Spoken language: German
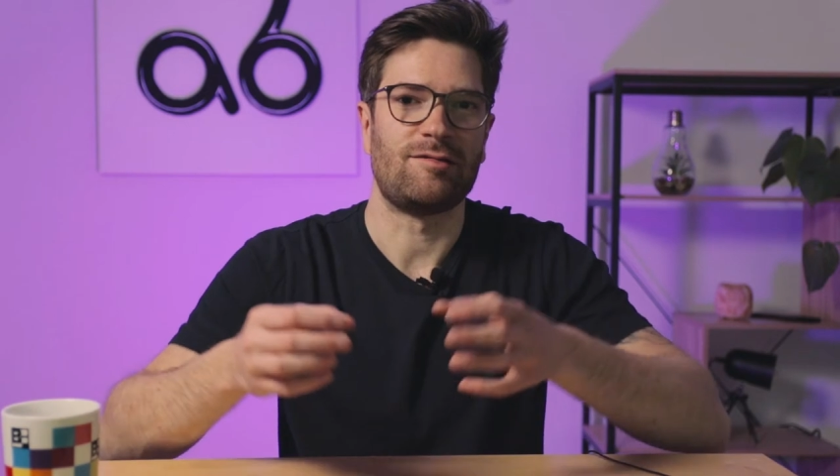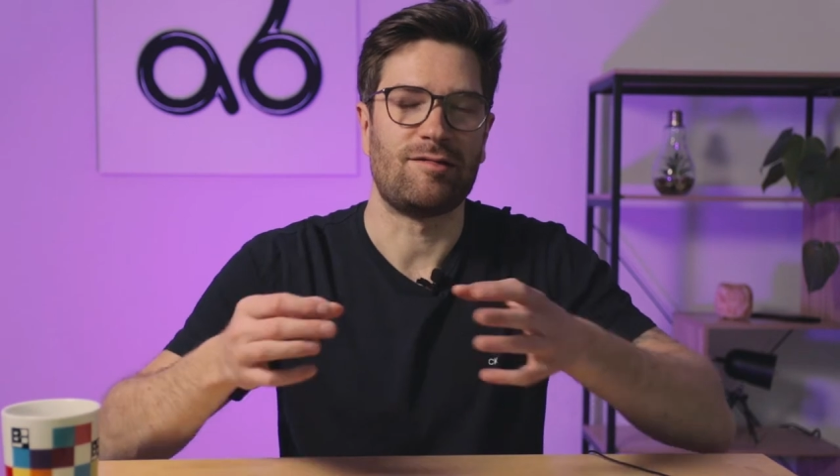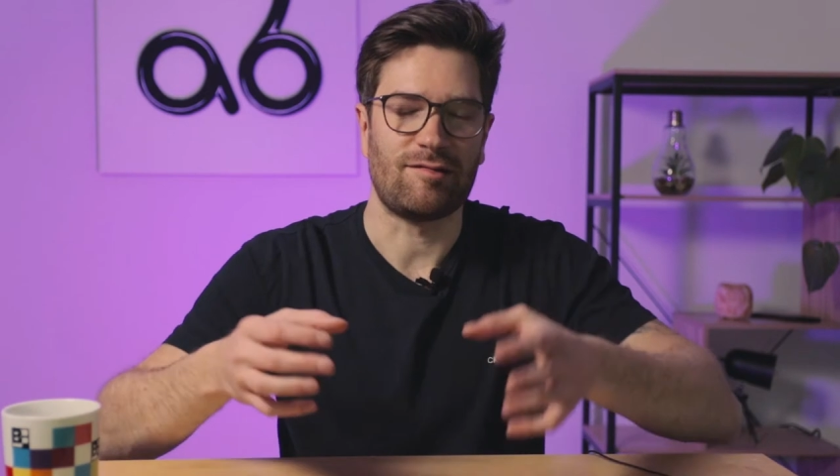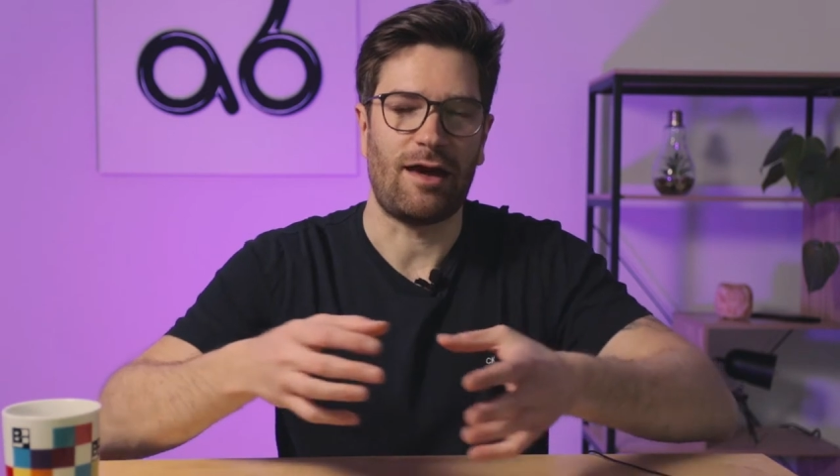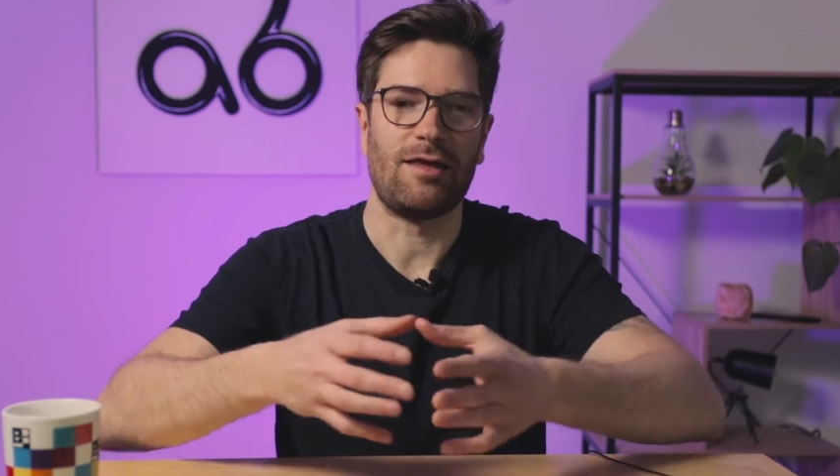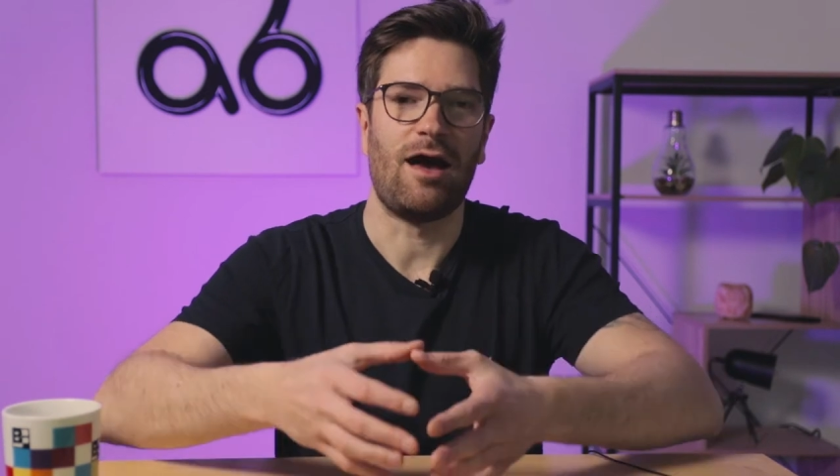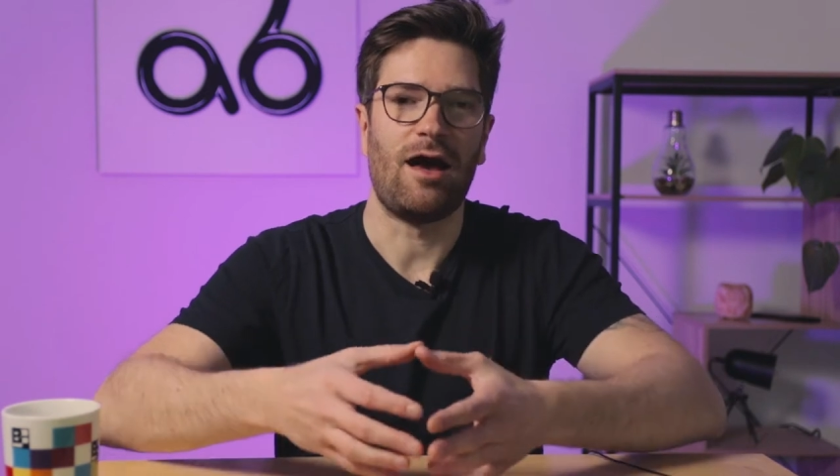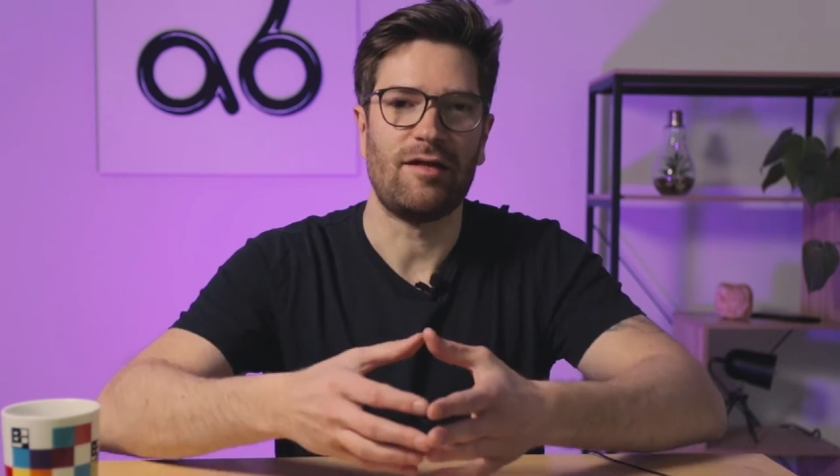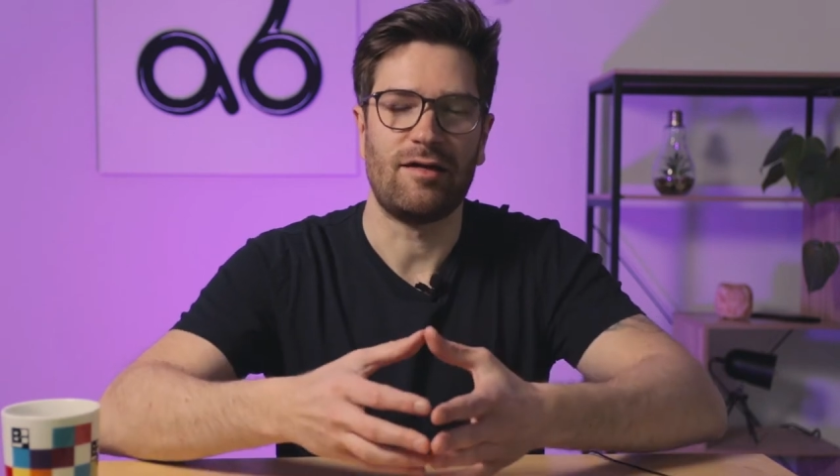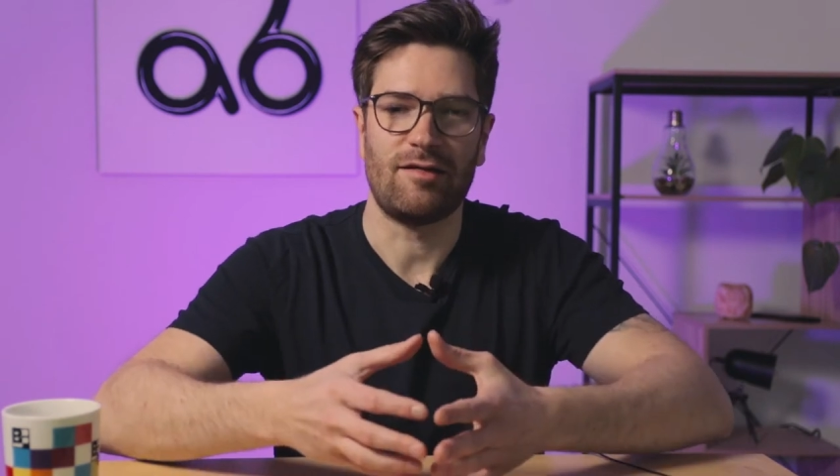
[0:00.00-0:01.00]
das reine
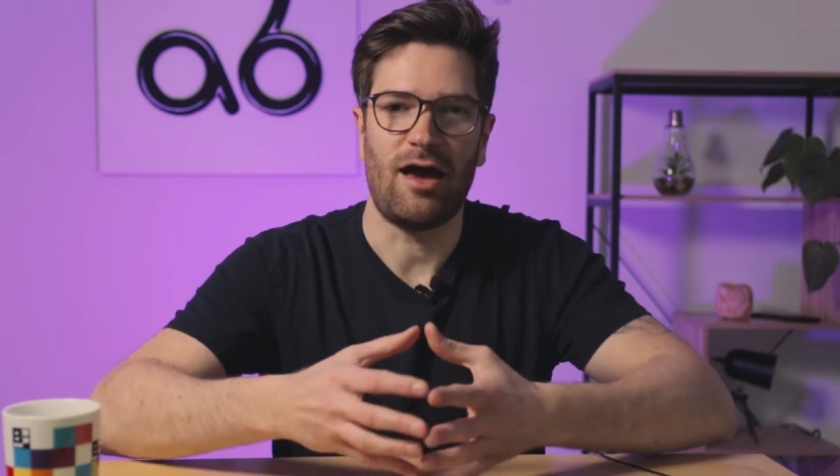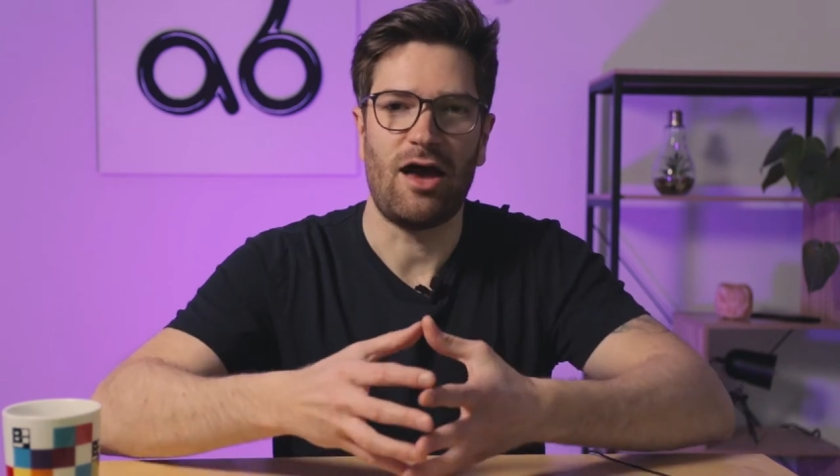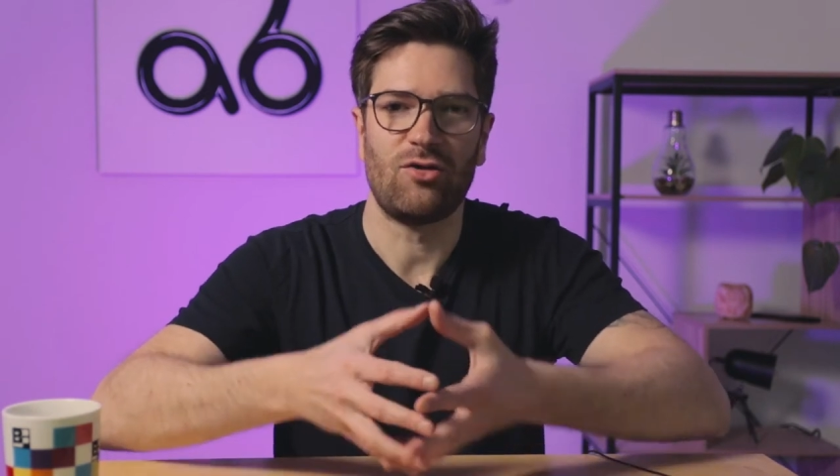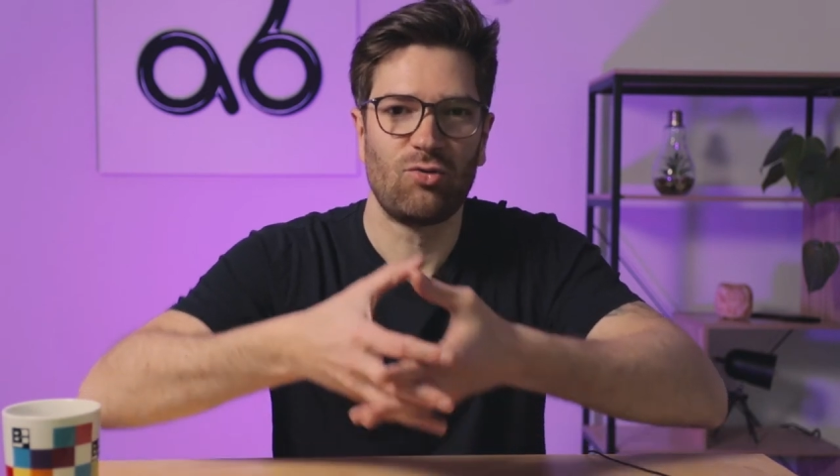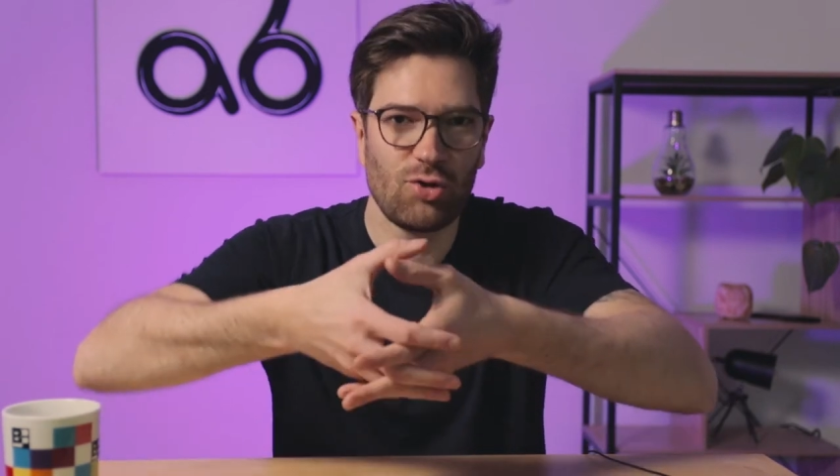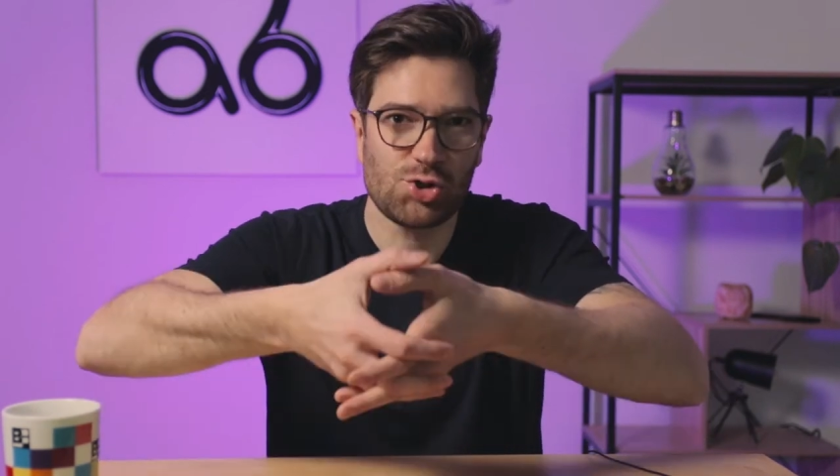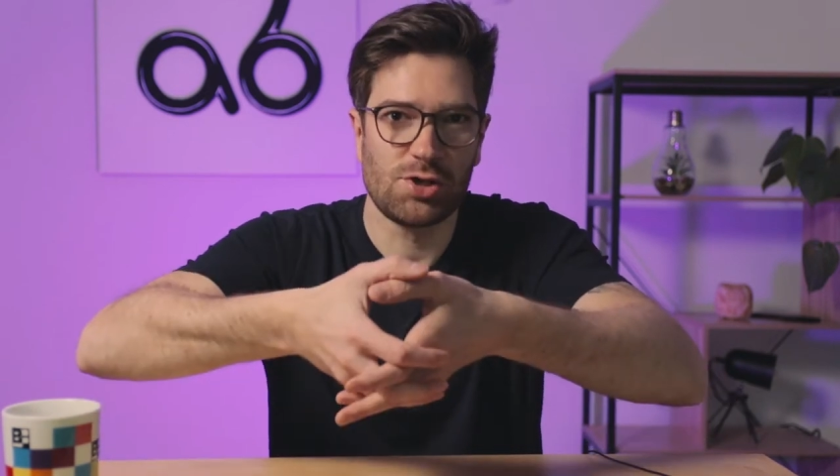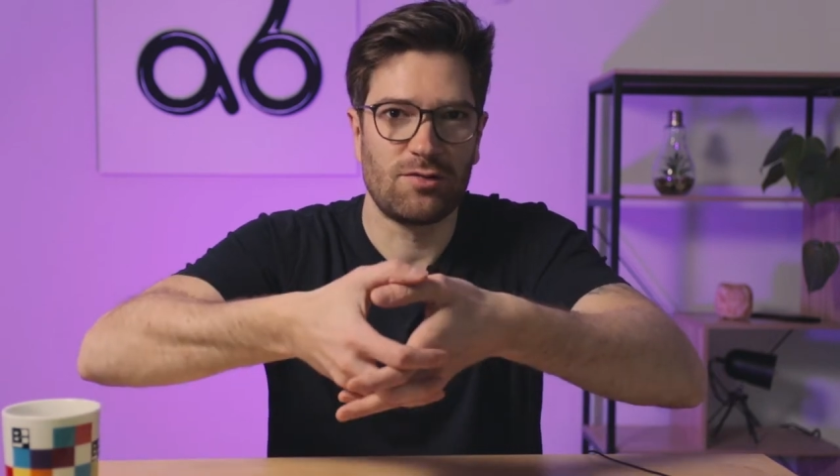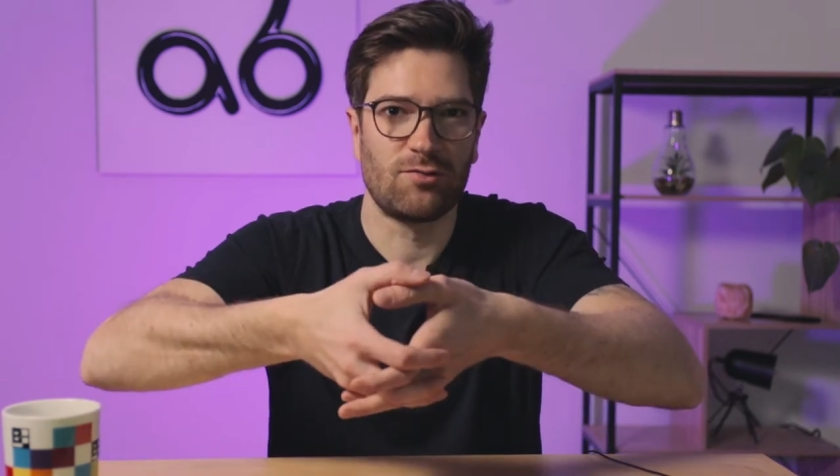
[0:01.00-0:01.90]
Haar, der Haardurchschnitt